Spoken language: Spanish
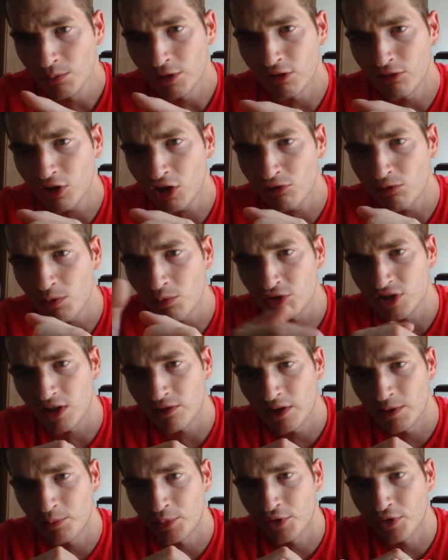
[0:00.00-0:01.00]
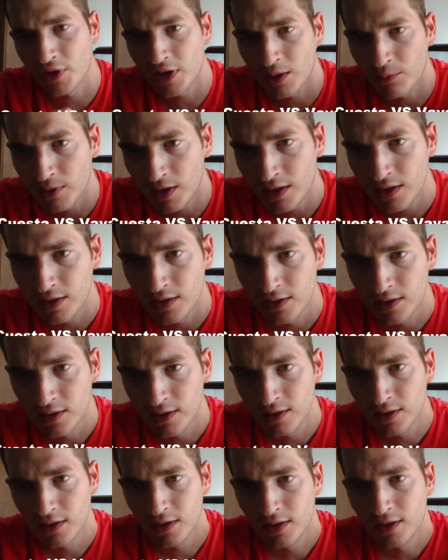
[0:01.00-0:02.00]
Pero luego me puse a ver el programa
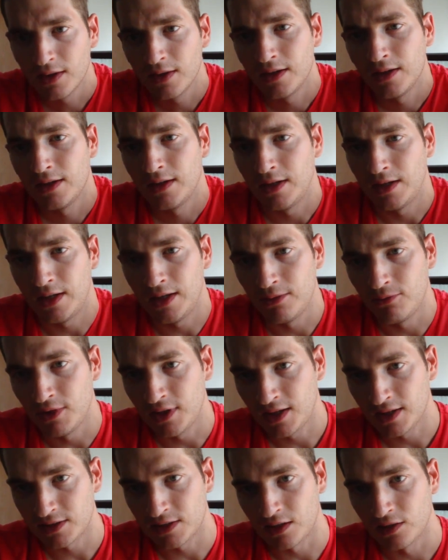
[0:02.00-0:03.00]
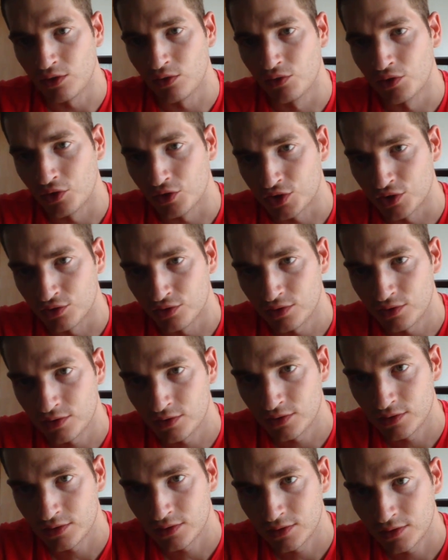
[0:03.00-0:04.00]
y vi que salió un oso,
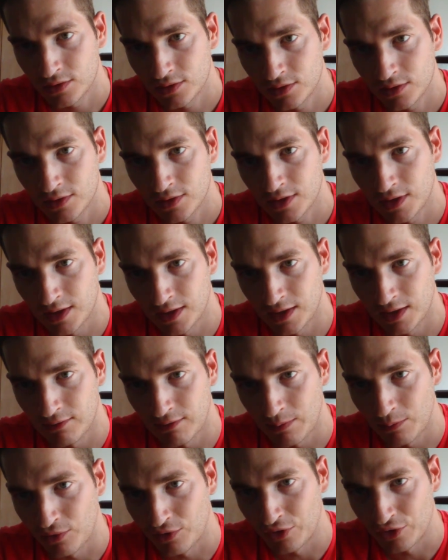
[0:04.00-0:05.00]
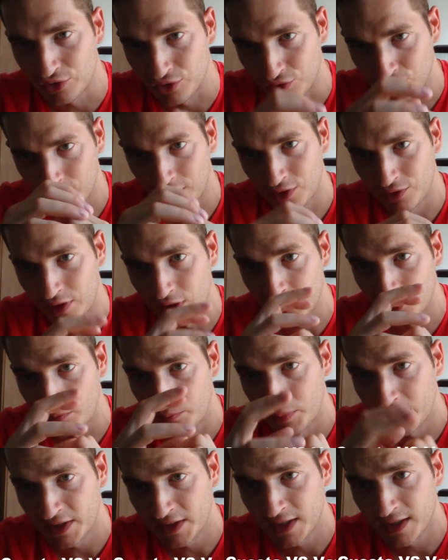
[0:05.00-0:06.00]
que vamos, un oso tocando la
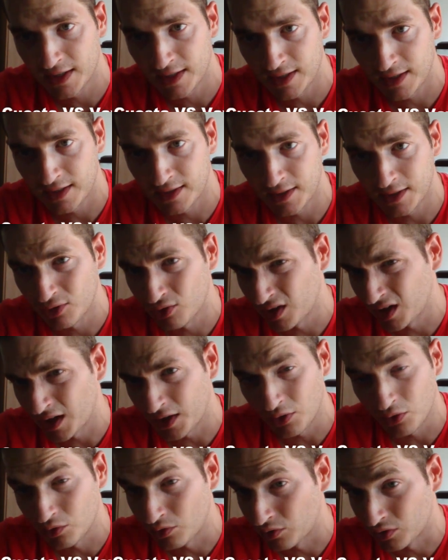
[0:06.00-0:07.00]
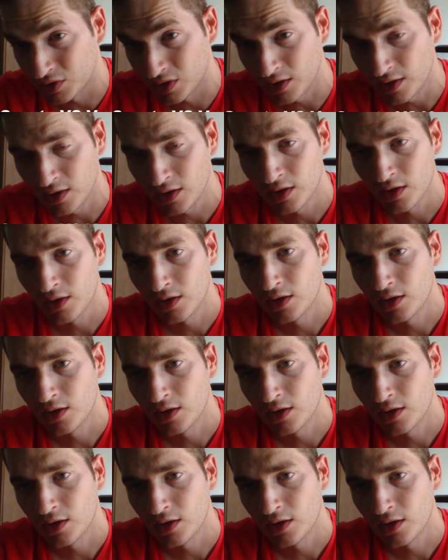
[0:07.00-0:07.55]
trompeta, que creo que ganó, no lo sé.